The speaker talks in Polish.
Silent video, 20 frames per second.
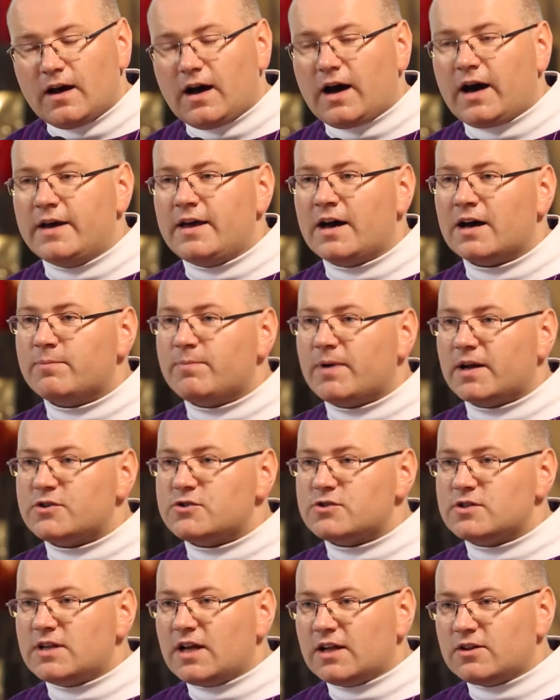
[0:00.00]
A jak
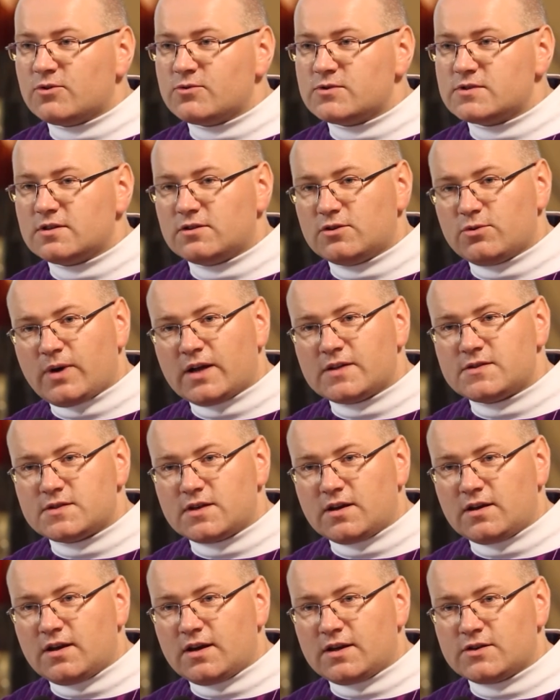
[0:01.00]
patrzy na tą
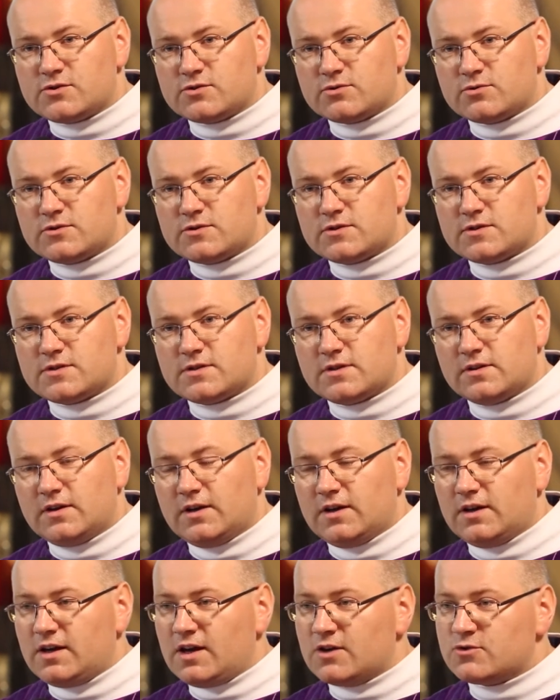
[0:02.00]
sytuację Jezus?
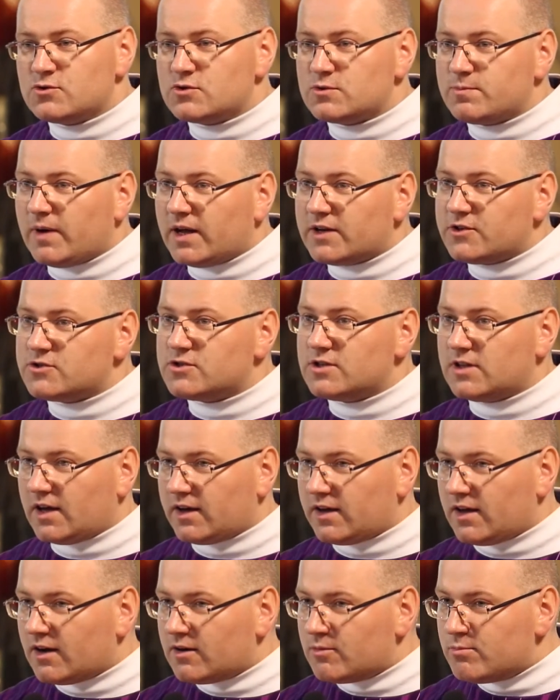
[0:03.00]
Jezus patrzy
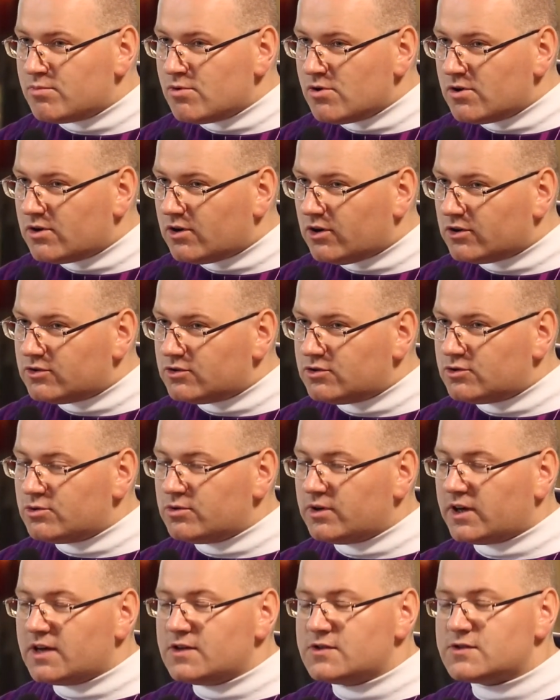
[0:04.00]
tak jak Bóg od
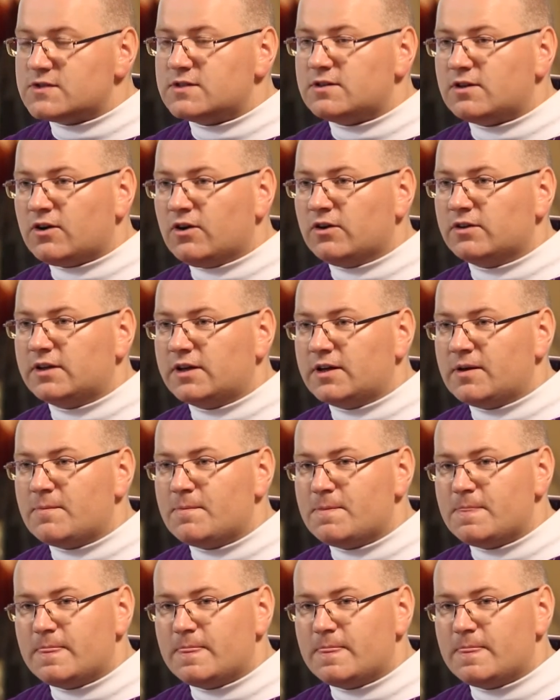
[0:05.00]
drugiej strony.